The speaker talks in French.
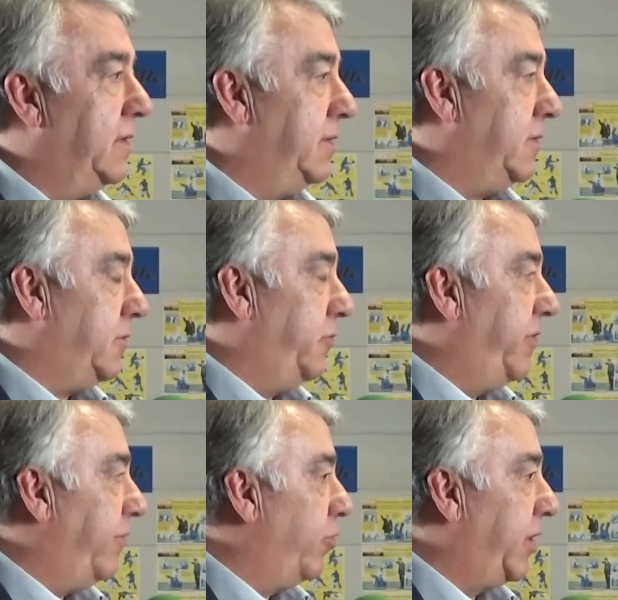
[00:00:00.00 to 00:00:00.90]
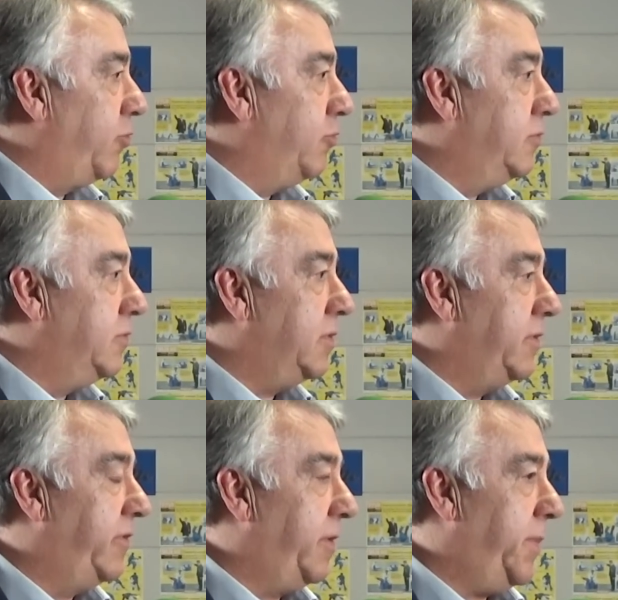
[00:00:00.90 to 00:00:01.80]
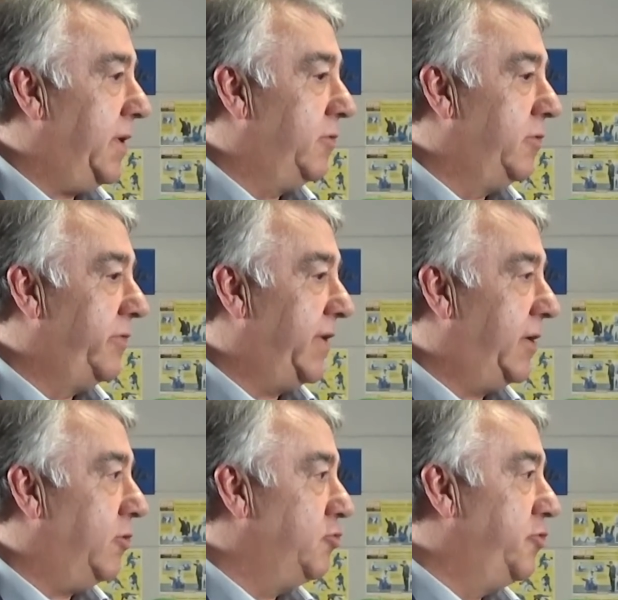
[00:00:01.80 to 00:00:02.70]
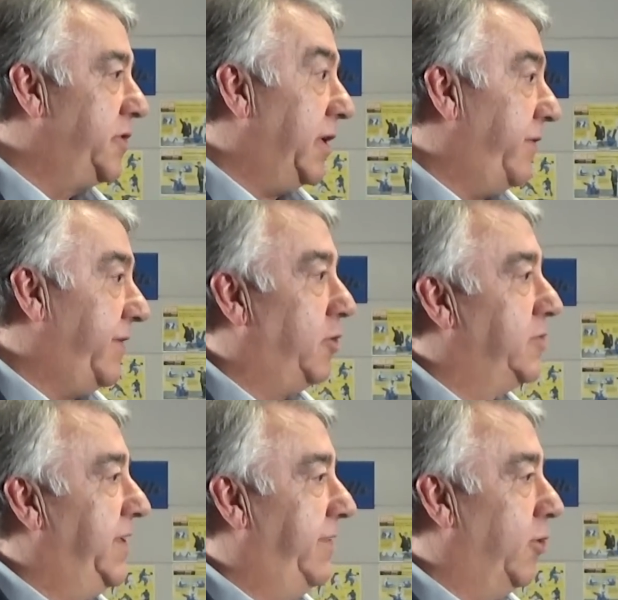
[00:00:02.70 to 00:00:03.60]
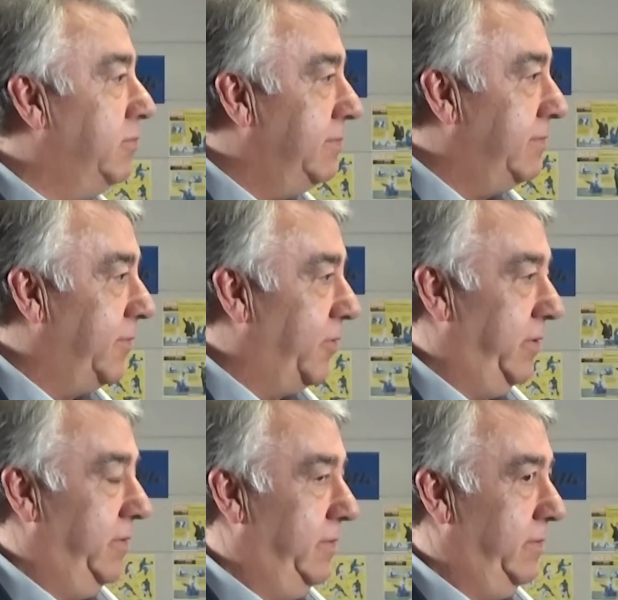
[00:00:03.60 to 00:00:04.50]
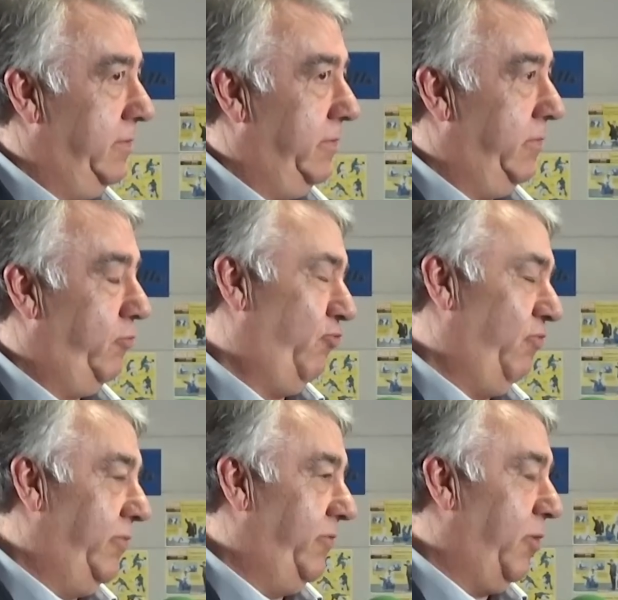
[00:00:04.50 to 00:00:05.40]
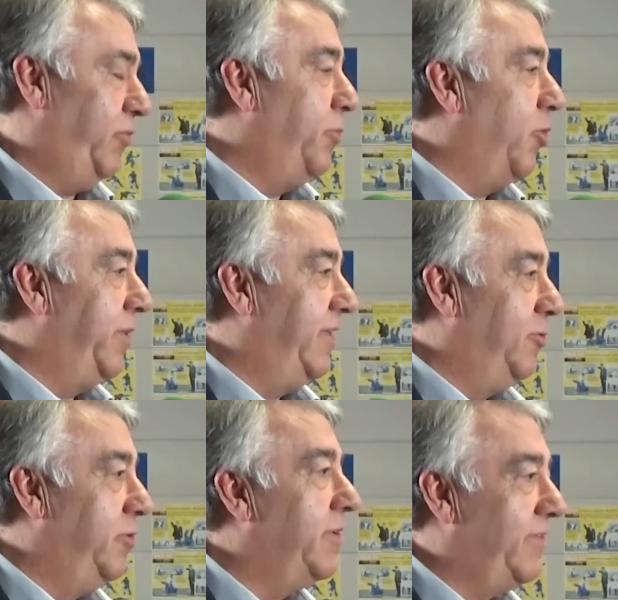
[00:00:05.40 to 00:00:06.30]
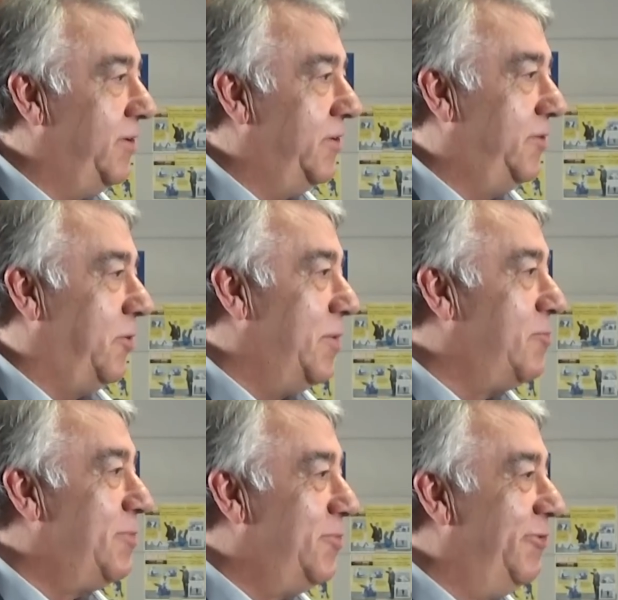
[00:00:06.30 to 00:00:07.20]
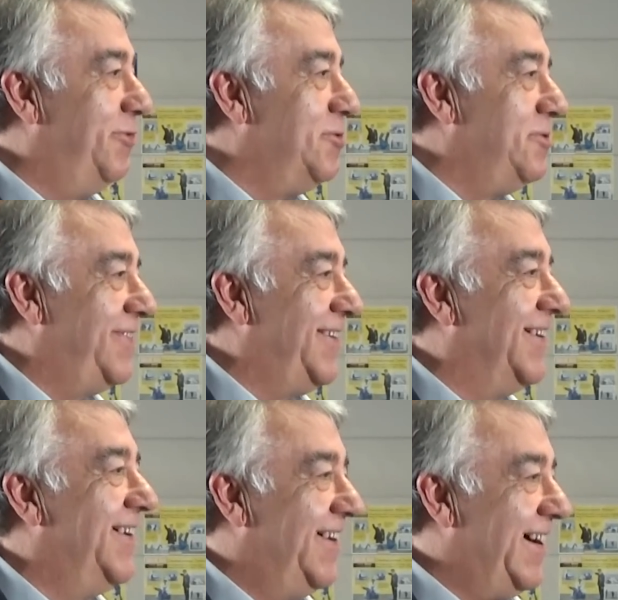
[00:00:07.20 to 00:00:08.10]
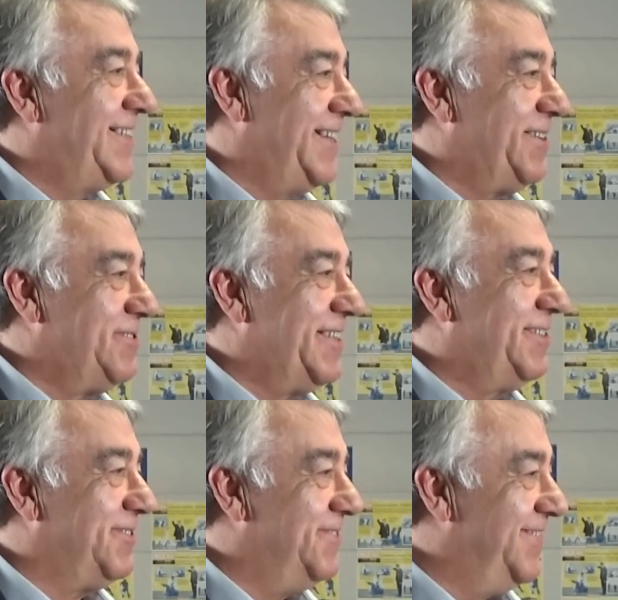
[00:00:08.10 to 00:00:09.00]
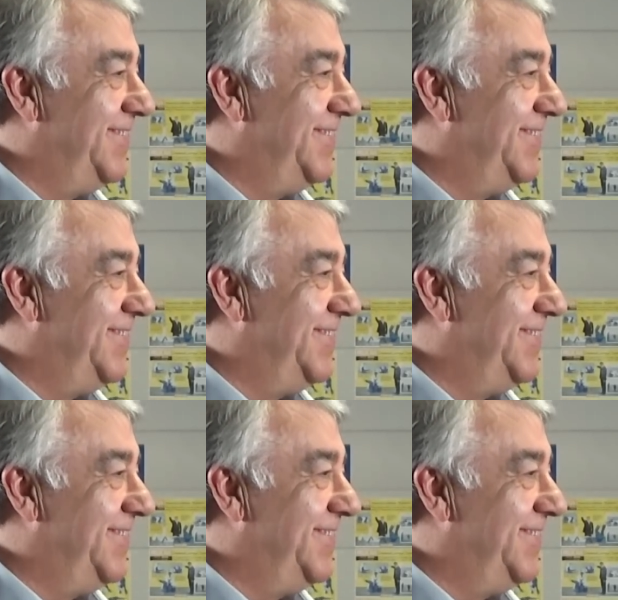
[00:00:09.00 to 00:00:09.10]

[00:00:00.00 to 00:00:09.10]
Nous avons quatre cours, ça part de 5 ans jusqu'à 57 ans. je suis un petit peu embêté de le dire, c'est quand même moi le plus vieux ici, à 57 ans.